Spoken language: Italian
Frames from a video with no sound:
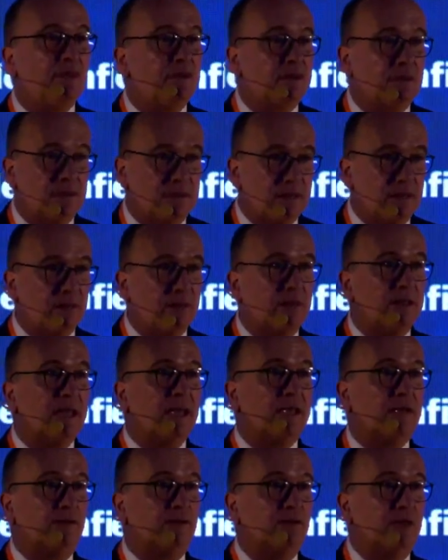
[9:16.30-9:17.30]
le nostre
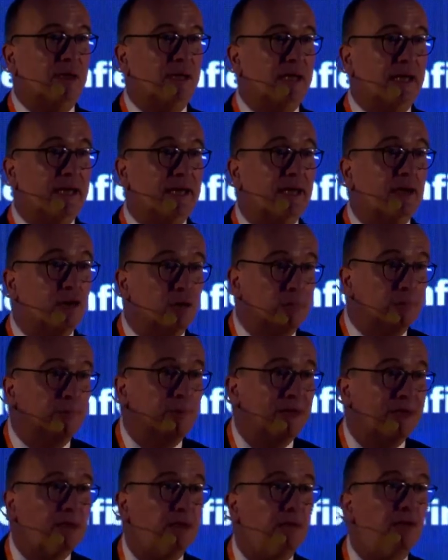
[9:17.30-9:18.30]
straordinarie filiere,
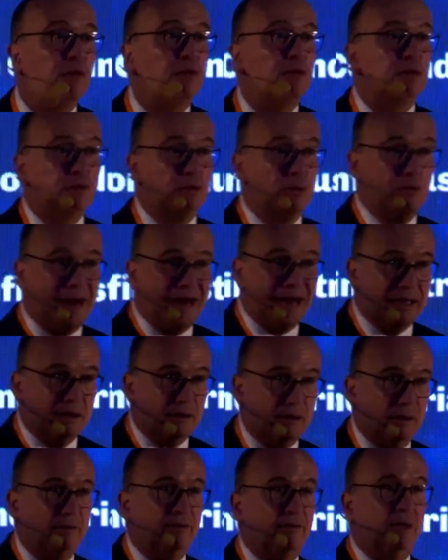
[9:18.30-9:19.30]
competono contro
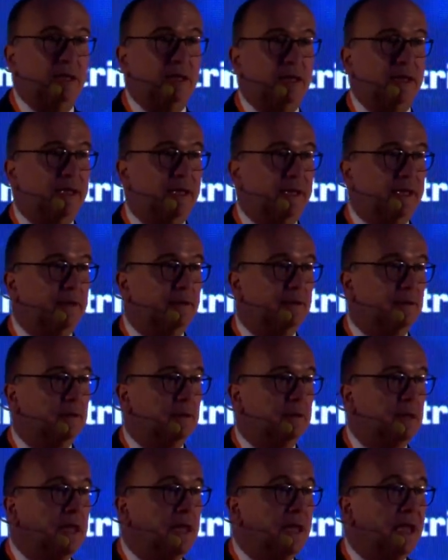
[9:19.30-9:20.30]
altre filiere.